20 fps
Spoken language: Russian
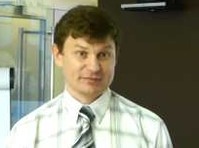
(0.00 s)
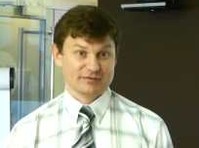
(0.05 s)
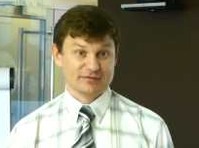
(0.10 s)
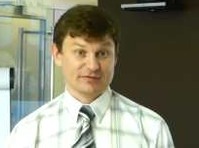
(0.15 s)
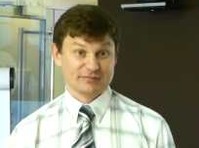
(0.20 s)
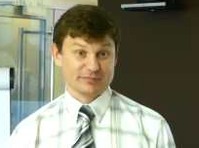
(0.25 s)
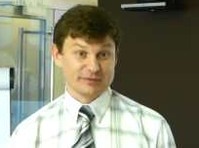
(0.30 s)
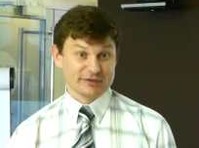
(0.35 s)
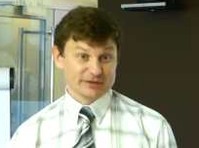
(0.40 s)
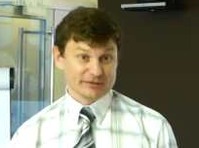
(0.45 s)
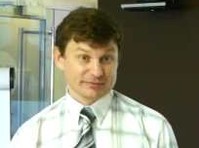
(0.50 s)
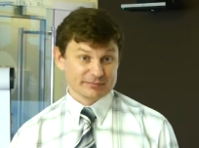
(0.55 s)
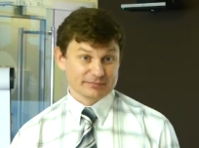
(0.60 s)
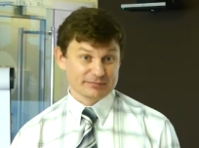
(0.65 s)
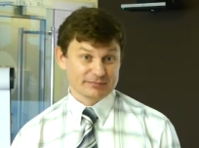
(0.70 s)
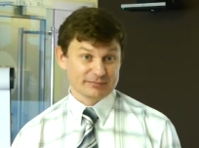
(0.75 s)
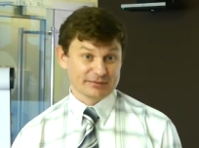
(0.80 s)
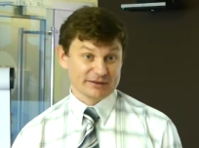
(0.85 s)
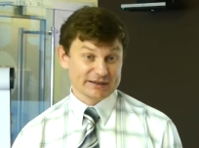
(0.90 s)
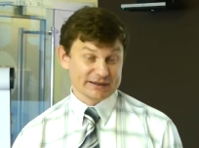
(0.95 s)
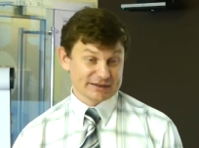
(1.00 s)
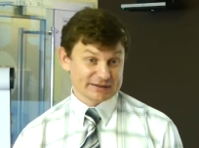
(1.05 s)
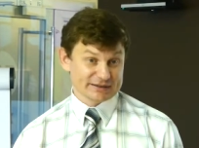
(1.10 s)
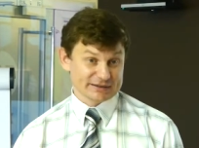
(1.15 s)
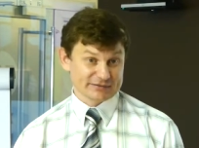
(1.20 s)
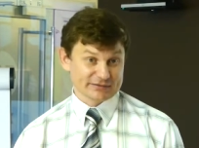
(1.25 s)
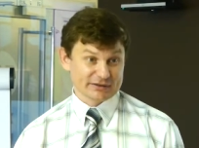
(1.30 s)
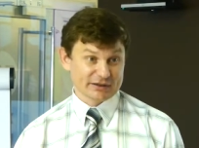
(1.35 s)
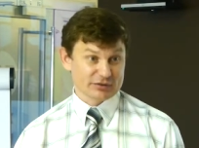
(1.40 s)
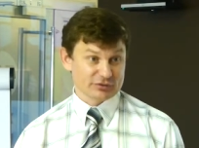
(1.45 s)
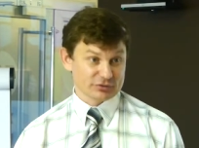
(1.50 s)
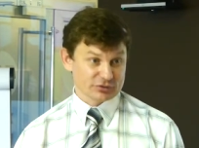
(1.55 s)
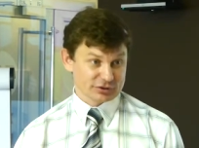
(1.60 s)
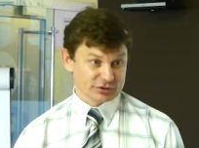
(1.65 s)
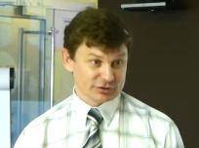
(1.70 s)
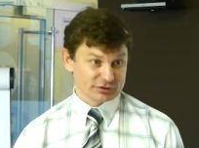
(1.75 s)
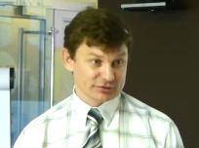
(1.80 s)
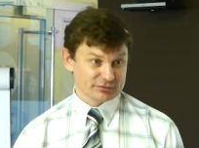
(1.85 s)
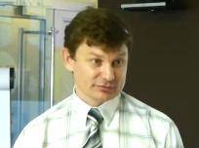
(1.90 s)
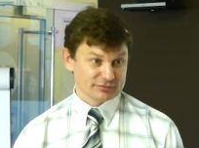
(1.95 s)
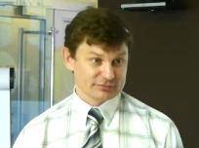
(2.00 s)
в белом платьице в горошек,